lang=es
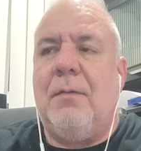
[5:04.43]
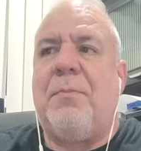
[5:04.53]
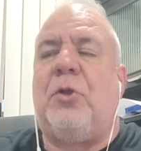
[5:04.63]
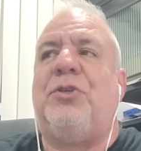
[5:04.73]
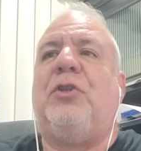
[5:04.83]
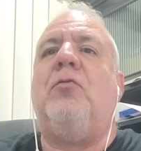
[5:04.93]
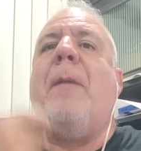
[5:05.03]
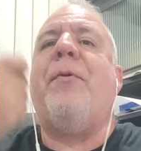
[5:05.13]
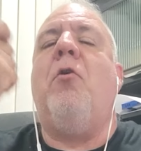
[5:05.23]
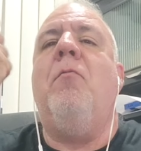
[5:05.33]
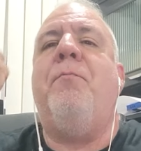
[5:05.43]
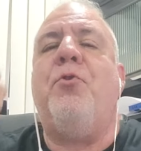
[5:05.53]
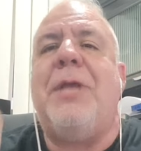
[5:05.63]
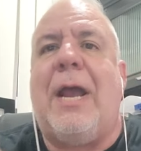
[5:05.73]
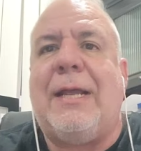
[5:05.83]
Pero si tú me pones un
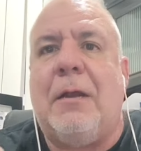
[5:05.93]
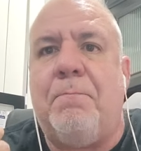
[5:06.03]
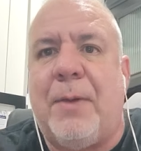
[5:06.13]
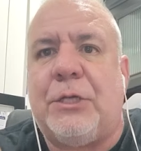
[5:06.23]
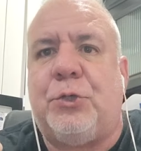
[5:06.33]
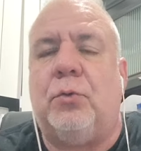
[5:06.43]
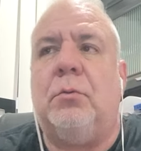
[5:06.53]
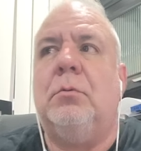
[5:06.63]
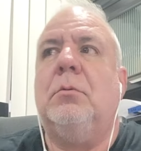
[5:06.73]
puñal en el pecho,